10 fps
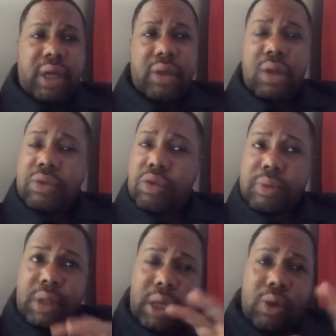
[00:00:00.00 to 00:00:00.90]
Donc, c'est pour
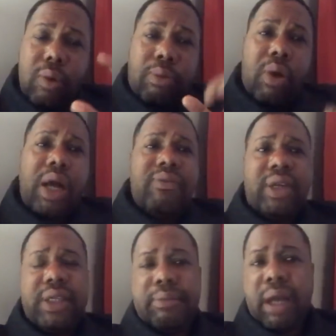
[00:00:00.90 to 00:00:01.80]
cela que le programme va
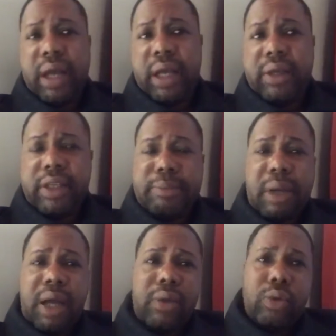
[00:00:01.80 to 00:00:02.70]
démarrer, n'est-ce
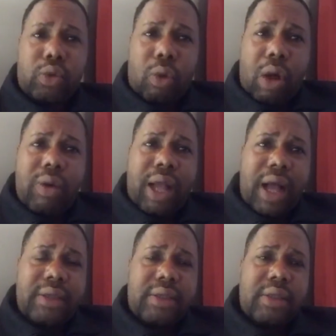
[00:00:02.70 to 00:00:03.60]
pas, le 3 ou
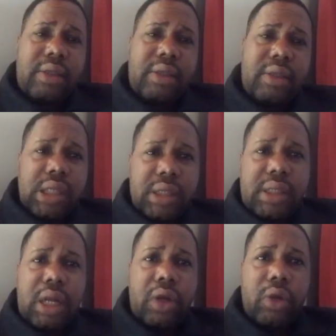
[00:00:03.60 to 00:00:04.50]
4,
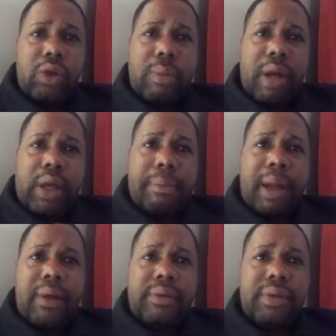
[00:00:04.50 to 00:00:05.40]
ici à Lyon. Ne manquez
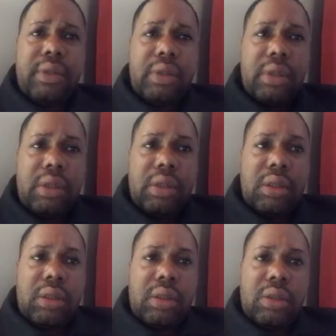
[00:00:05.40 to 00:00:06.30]
pas.
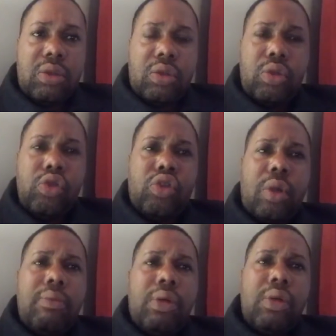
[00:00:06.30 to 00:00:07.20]
Aujourd'hui, nous
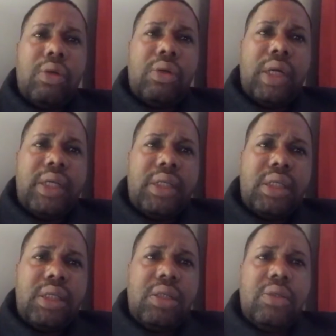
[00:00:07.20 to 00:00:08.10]
sommes euh,
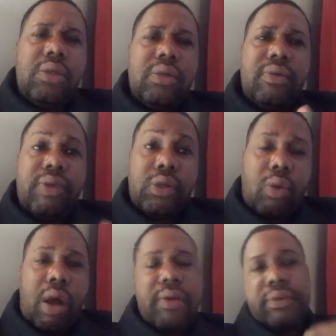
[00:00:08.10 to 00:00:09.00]
lundi
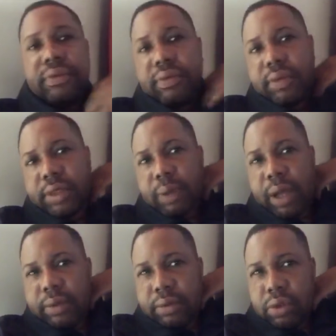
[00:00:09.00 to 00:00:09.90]
23, euh, n'est-ce
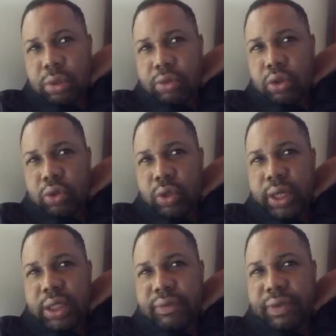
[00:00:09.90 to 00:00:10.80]
pas Nous sommes aujourd'hui
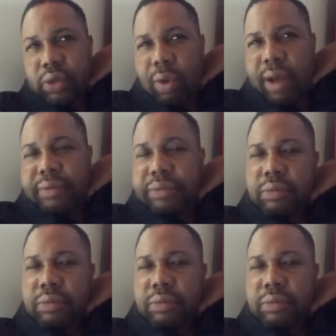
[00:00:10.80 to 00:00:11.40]
lundi 23.